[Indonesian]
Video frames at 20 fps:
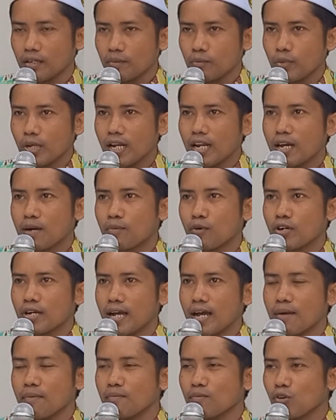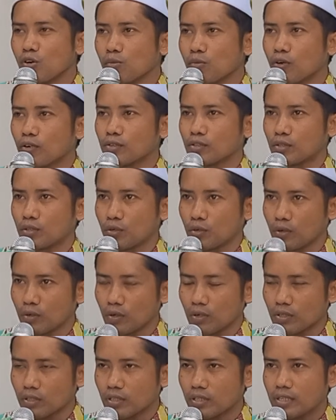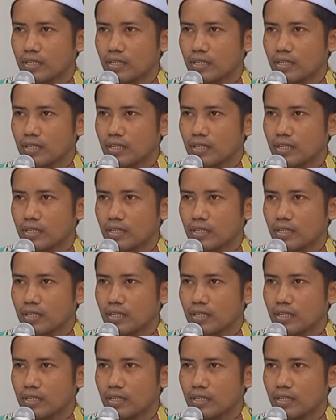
bila pun ambu mondok